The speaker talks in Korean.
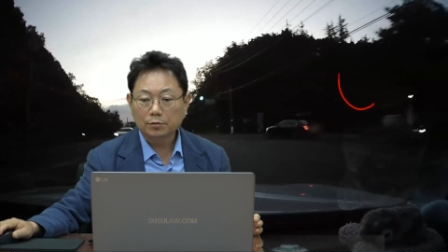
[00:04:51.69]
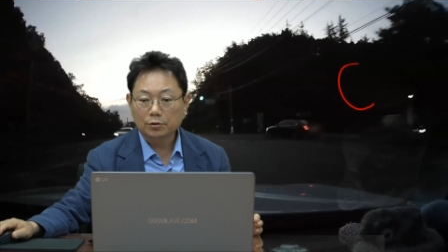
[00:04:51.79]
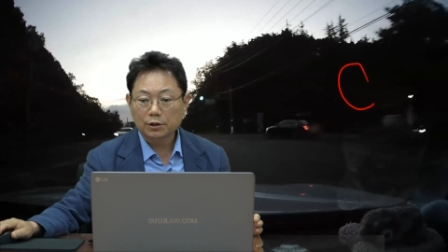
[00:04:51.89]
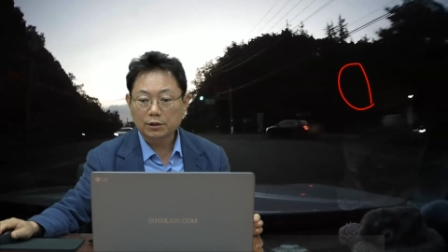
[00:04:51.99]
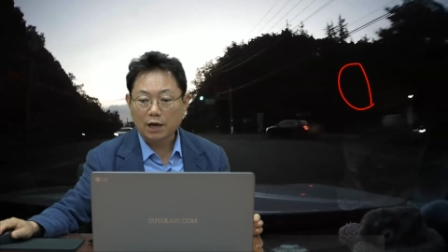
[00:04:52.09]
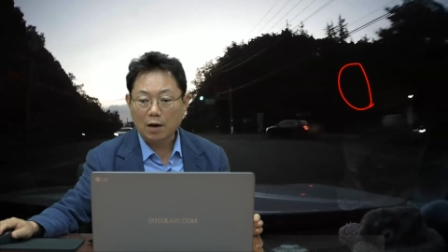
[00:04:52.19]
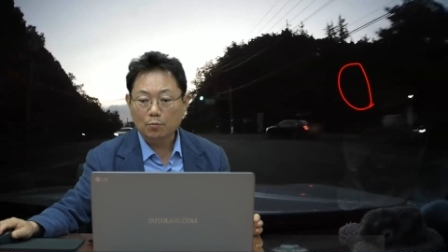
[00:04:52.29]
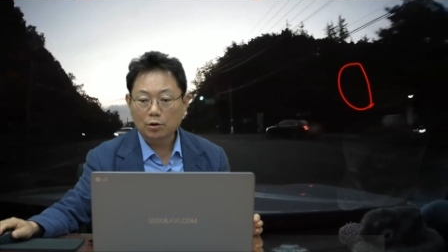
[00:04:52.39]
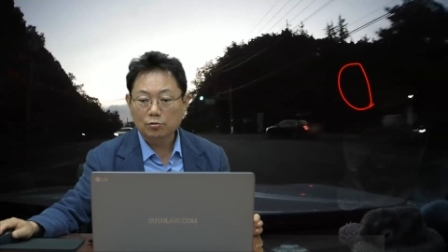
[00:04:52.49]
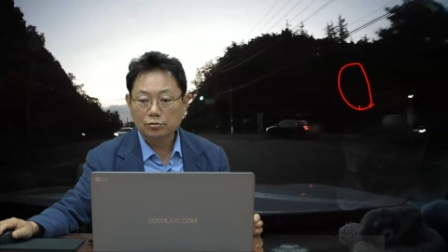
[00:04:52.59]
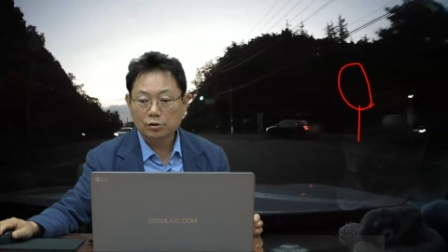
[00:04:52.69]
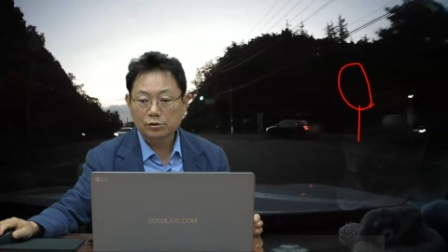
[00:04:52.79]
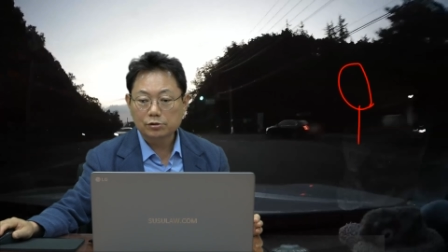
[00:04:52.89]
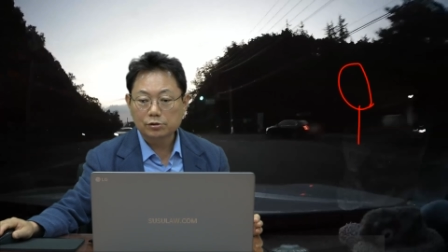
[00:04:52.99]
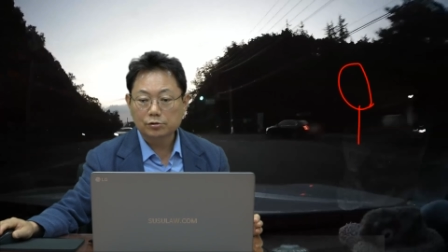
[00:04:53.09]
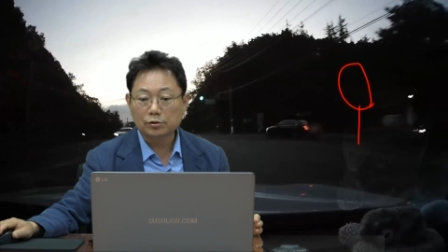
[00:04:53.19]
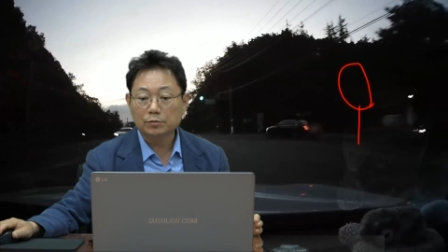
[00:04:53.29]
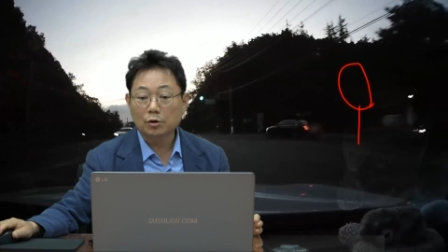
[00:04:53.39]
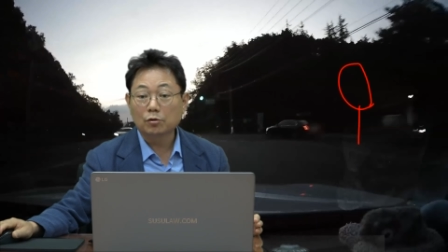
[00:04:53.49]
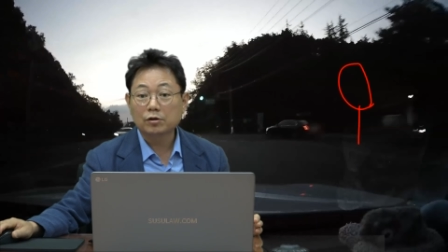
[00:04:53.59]
여기에다 양보라고 써일 수
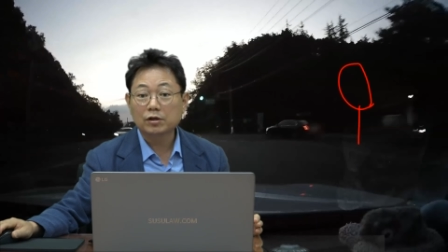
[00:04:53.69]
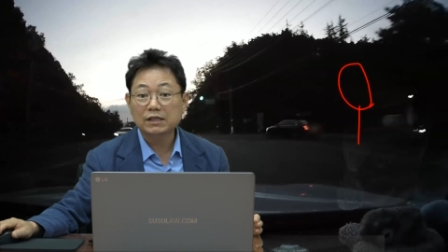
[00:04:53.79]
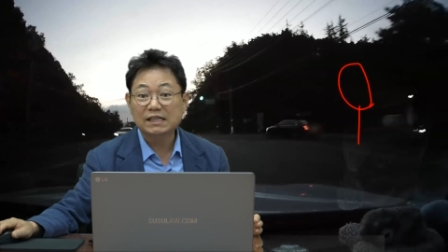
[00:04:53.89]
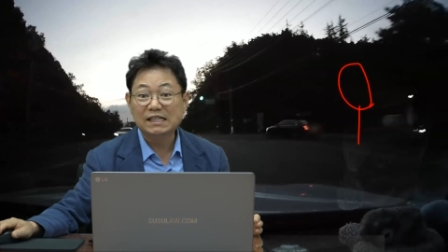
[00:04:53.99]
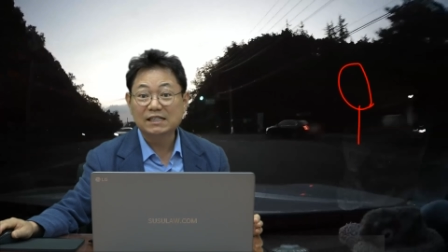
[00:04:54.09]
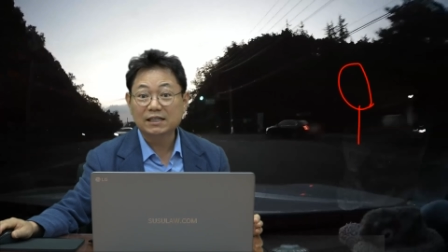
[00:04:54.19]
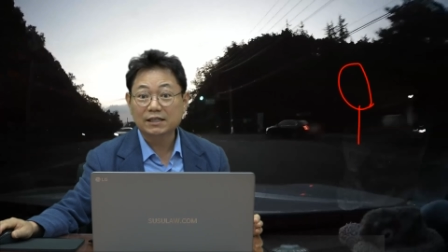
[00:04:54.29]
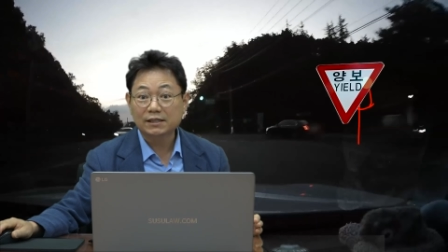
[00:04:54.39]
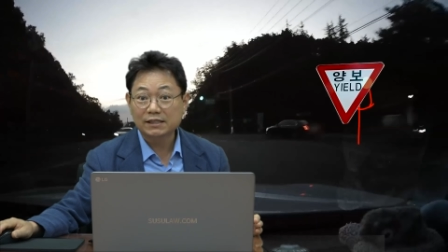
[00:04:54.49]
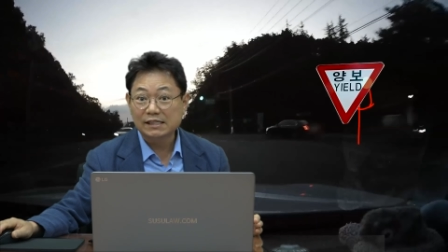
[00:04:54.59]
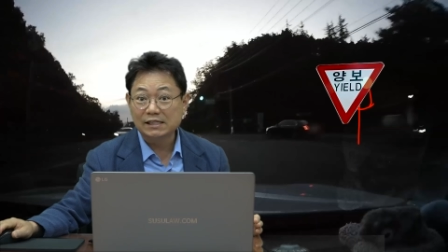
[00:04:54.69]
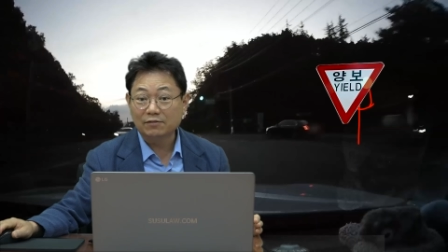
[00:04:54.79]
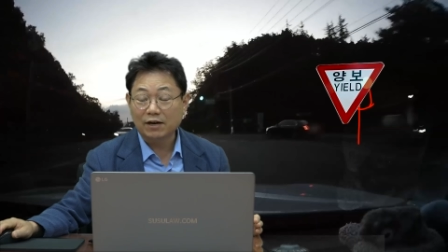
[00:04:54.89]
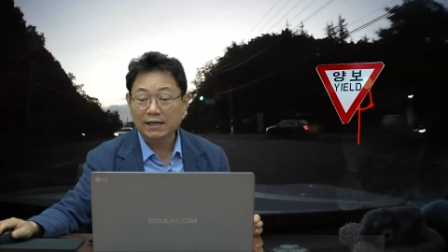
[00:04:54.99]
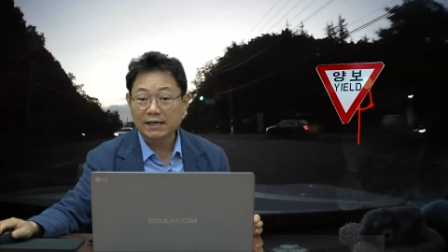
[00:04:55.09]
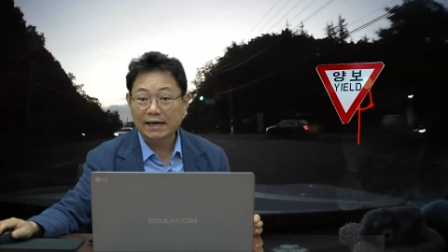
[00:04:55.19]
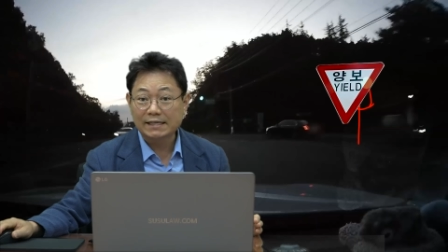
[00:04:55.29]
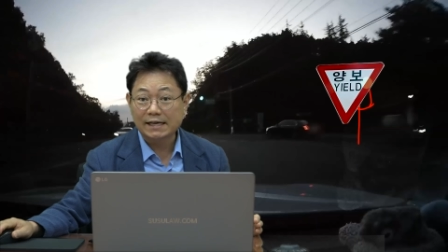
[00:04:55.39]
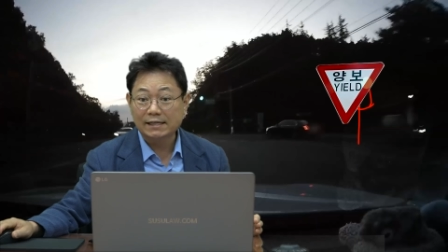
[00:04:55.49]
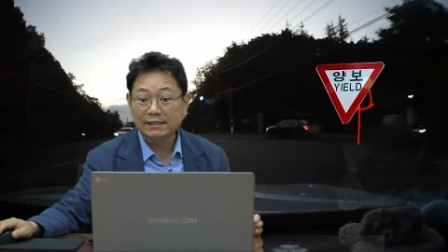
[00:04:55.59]
있고 영어는 yield,
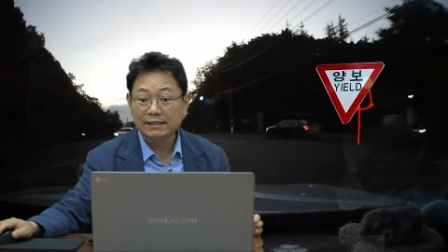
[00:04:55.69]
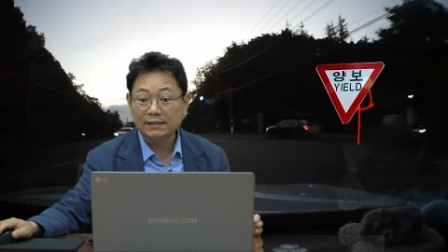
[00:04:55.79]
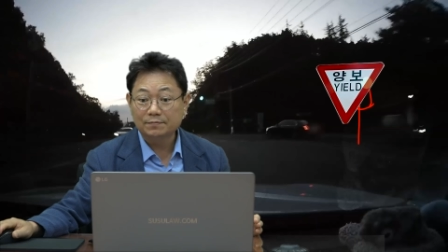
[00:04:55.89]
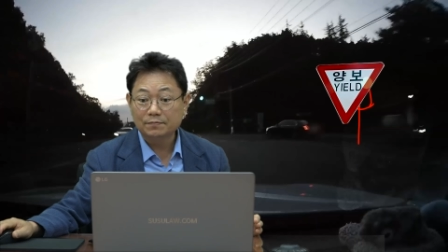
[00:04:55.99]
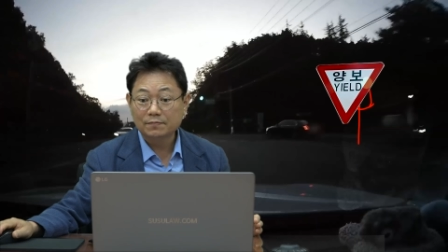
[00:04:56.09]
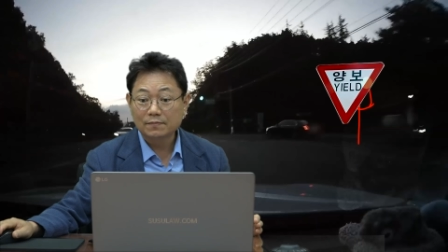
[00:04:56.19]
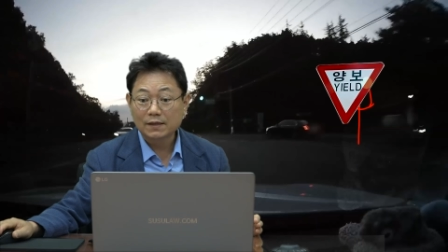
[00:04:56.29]
yield,